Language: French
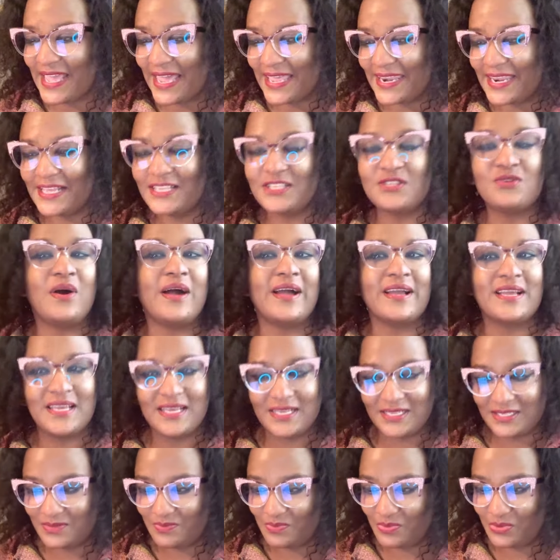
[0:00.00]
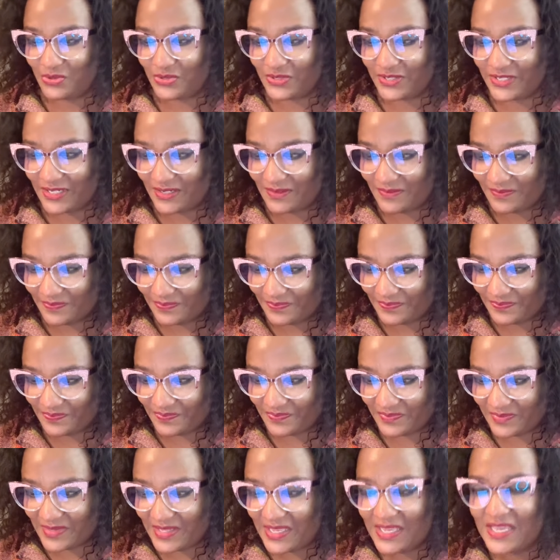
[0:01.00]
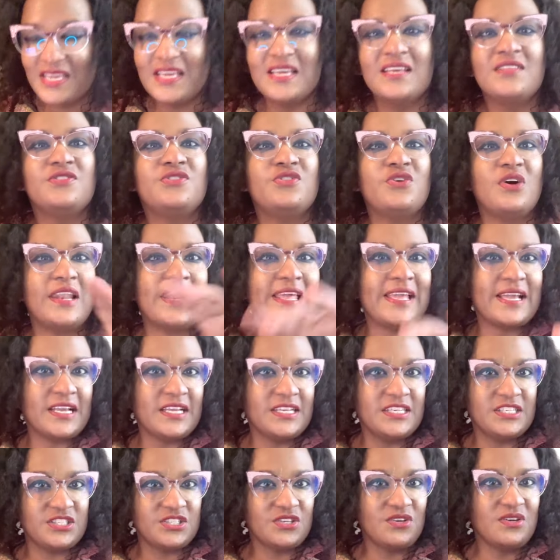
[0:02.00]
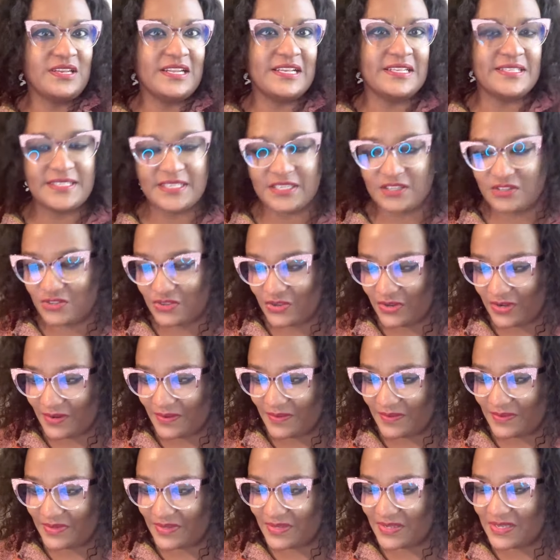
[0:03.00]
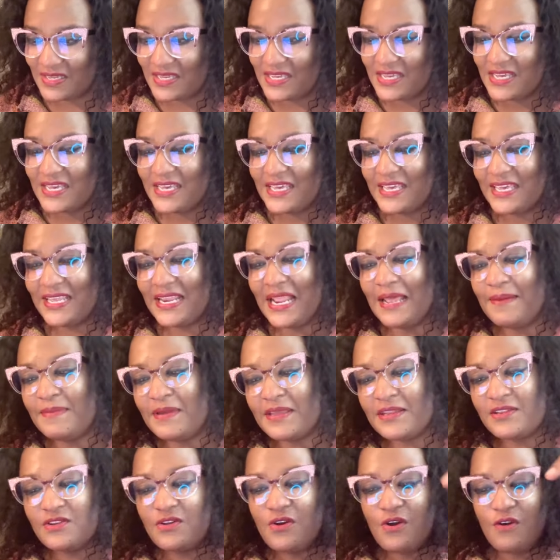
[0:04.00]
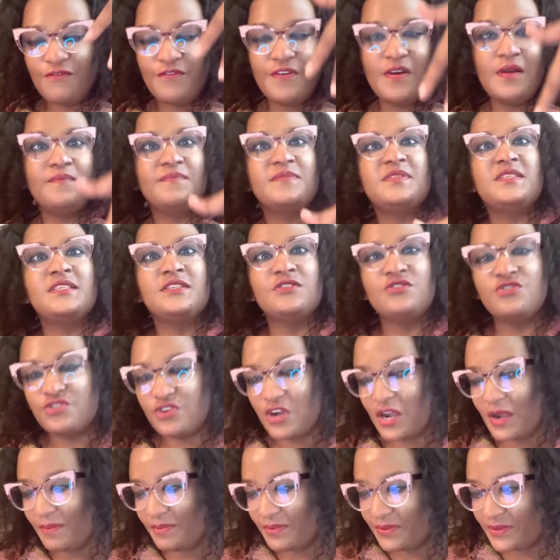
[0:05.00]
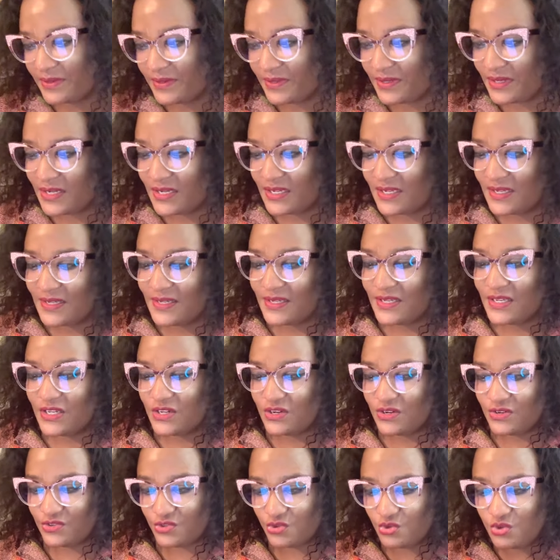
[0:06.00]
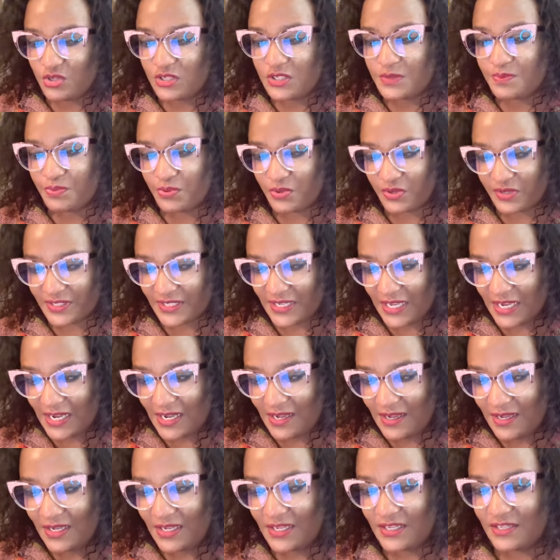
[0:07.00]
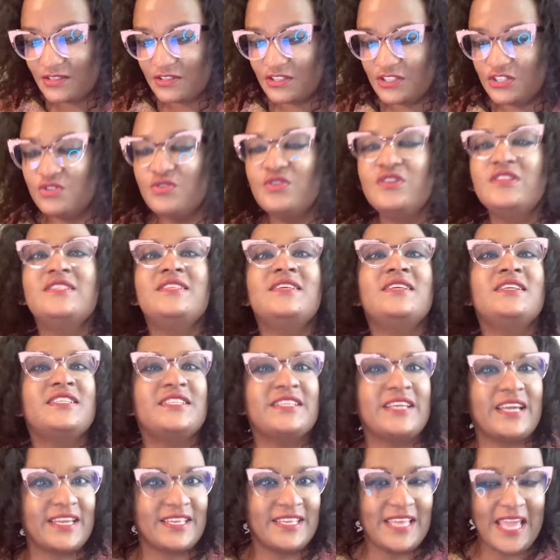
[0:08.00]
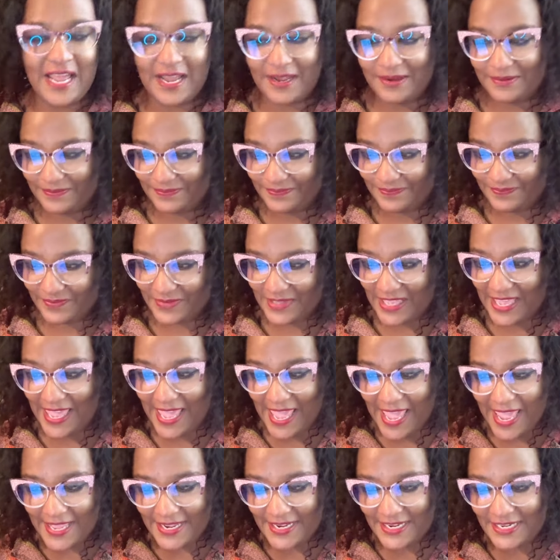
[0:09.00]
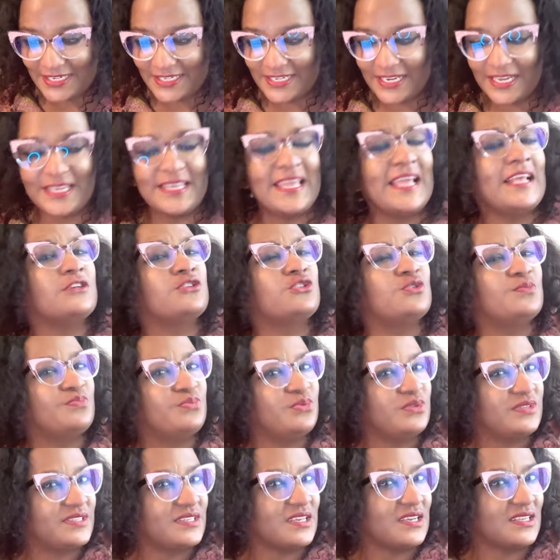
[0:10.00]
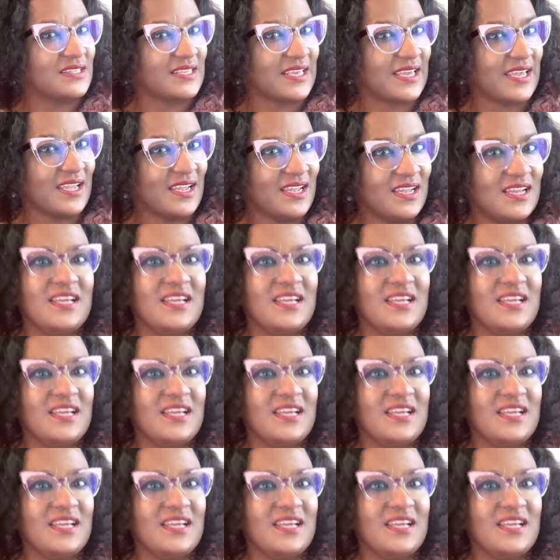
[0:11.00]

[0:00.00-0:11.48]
Ghana sont à 15% dans les régions, les secteurs. Et là, maintenant, on fait un petit drop. 12% sur Nigeria. et eh, Nigeria, je suis puissante, hein?